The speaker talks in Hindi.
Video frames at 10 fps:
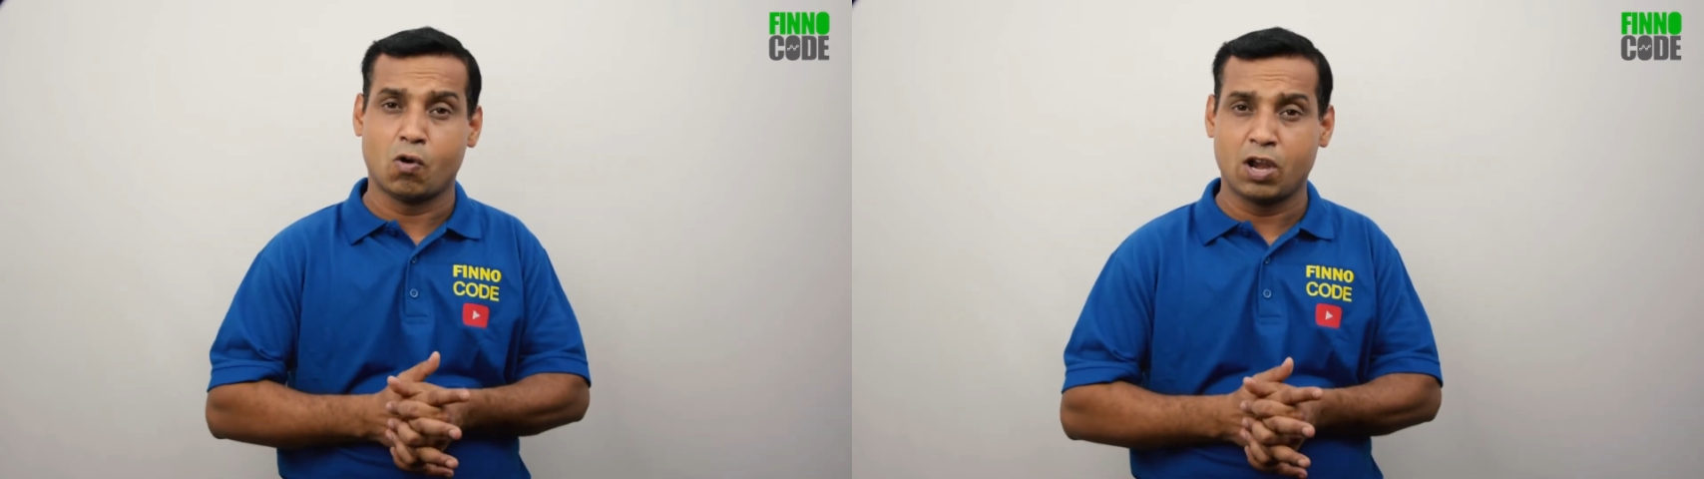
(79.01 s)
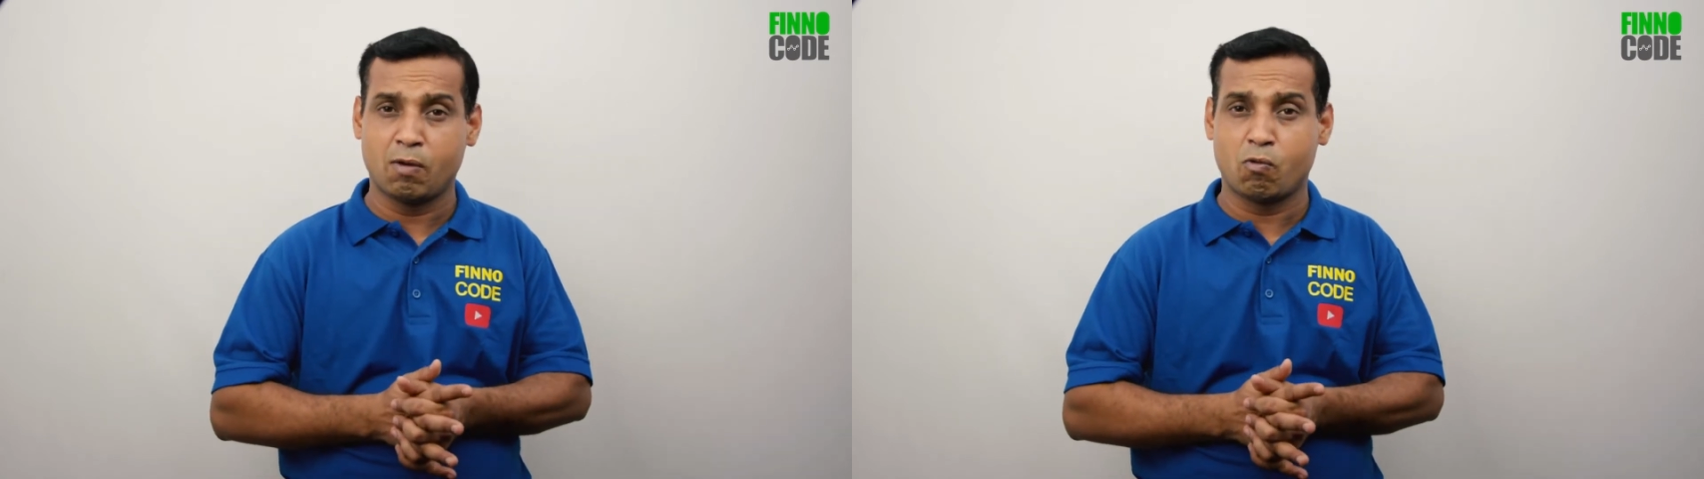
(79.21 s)

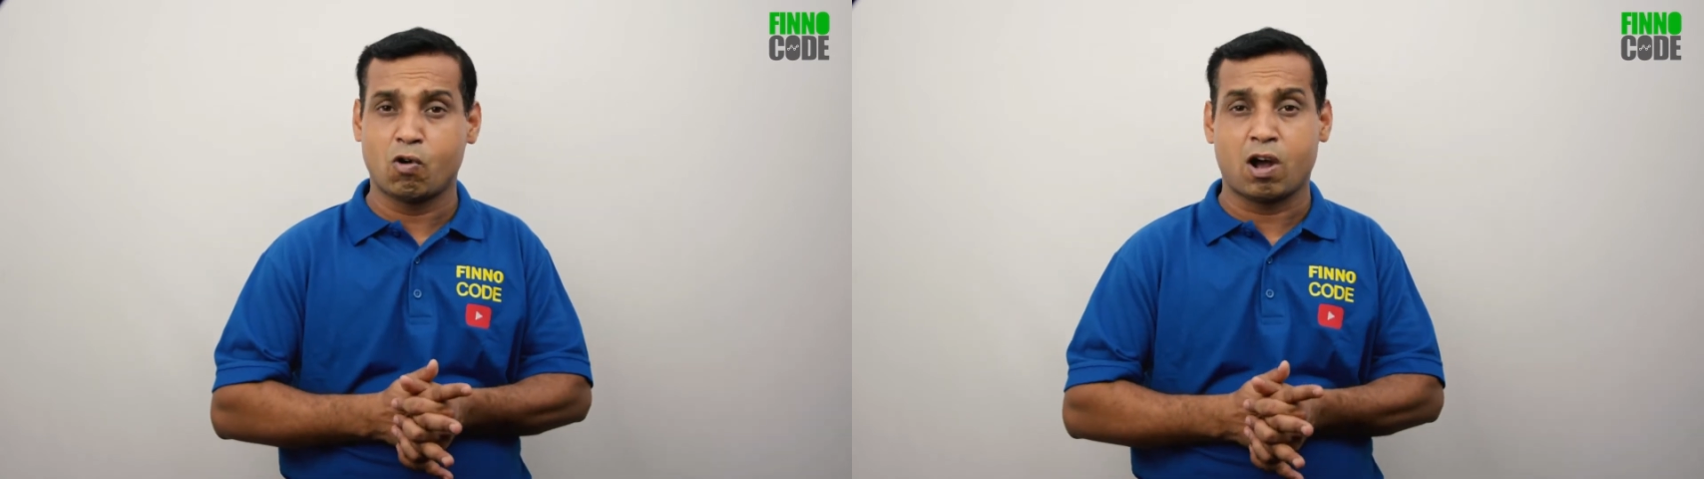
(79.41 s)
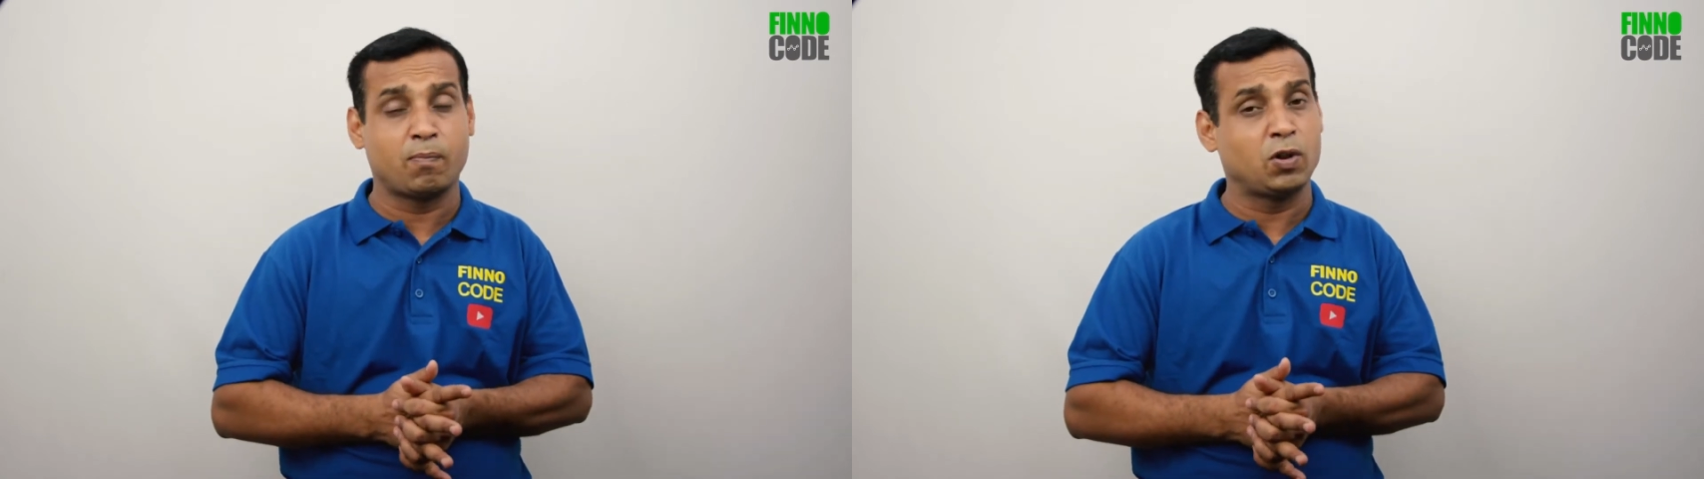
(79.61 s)
उन्हें वो
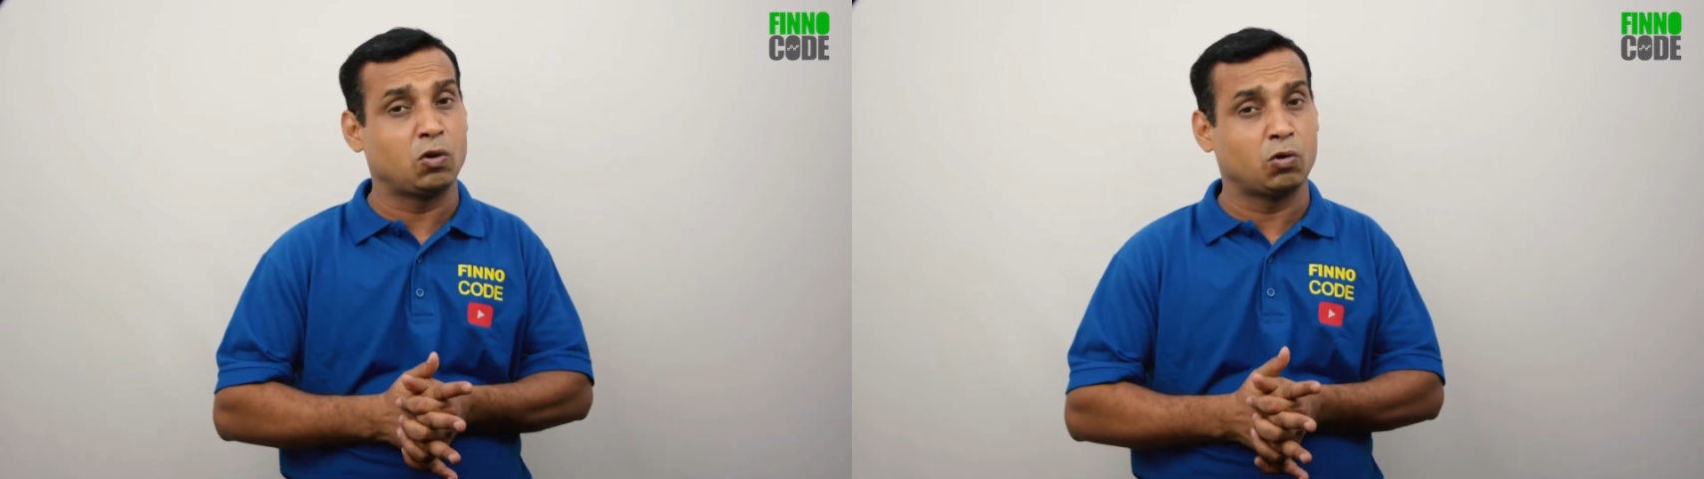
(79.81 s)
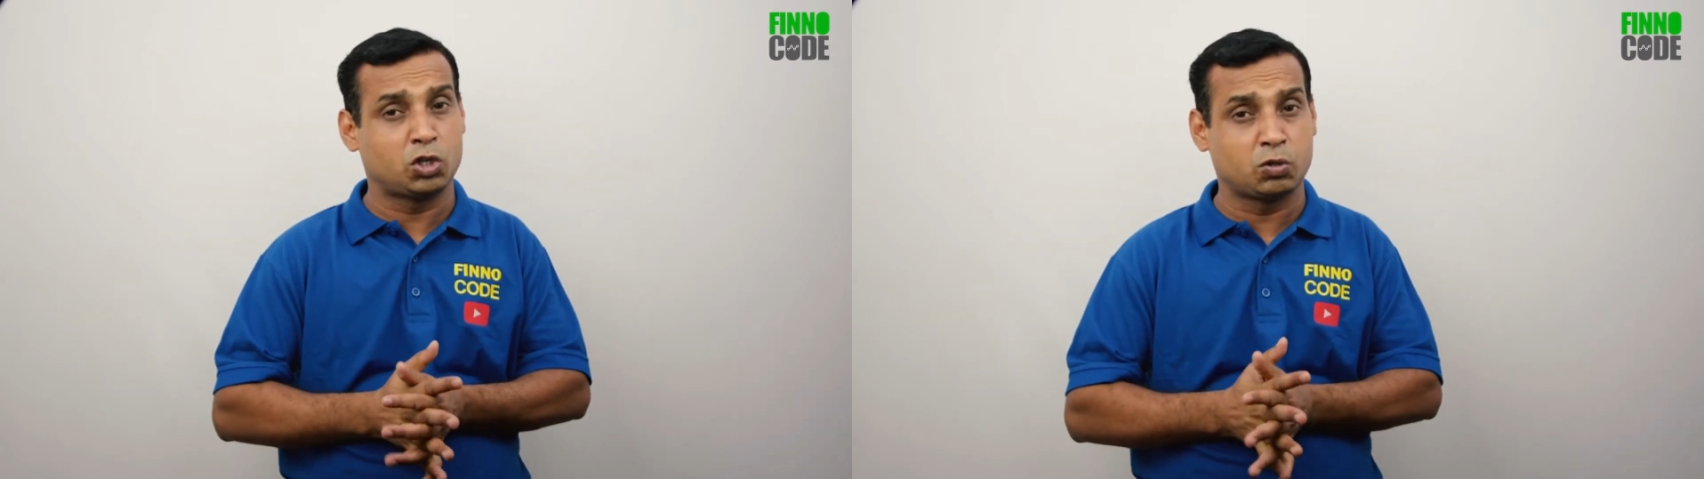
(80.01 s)
अपनी
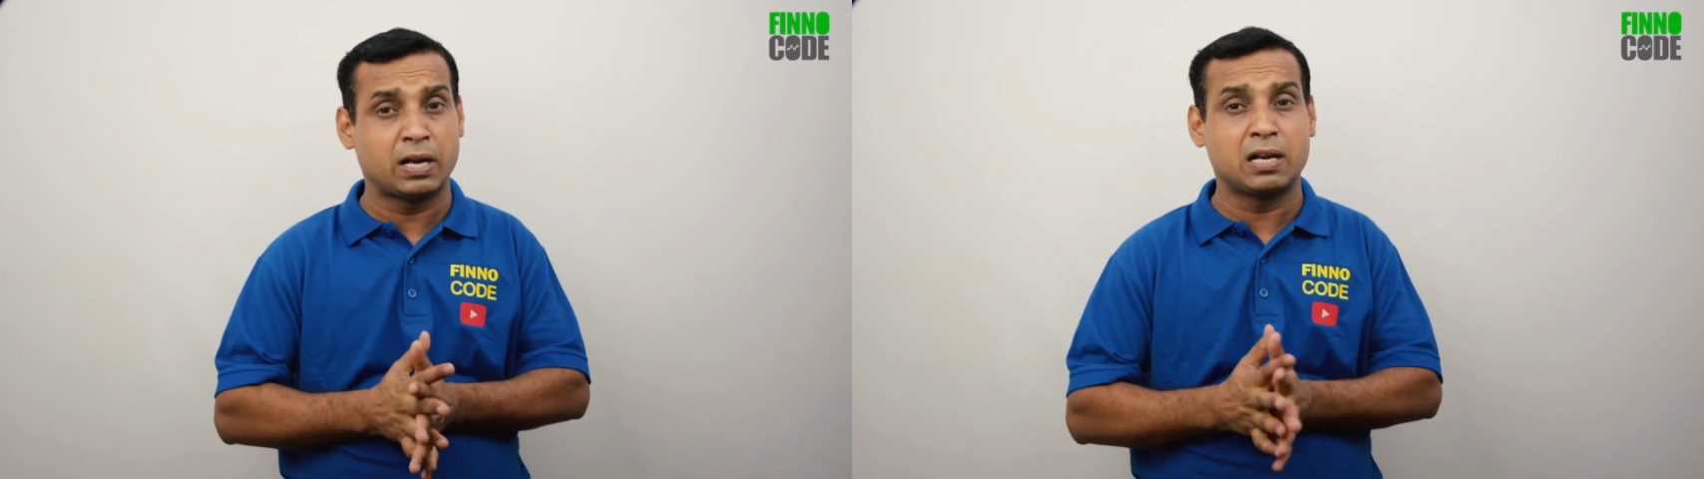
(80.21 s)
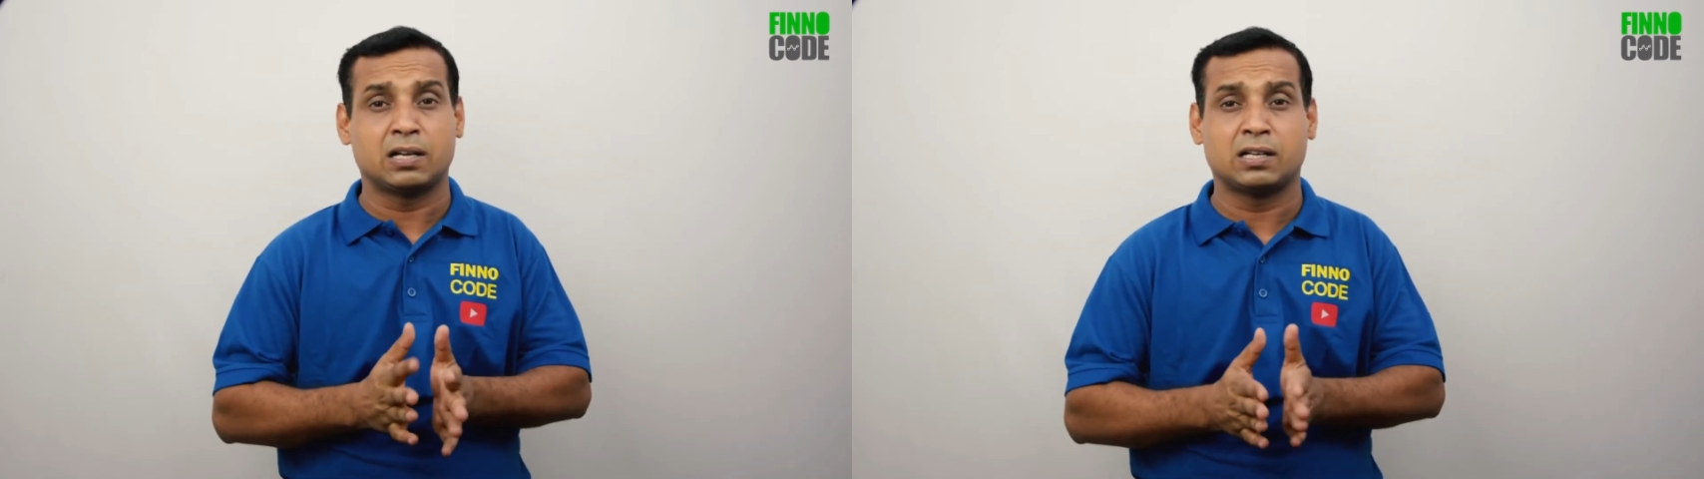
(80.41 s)
उज्जवल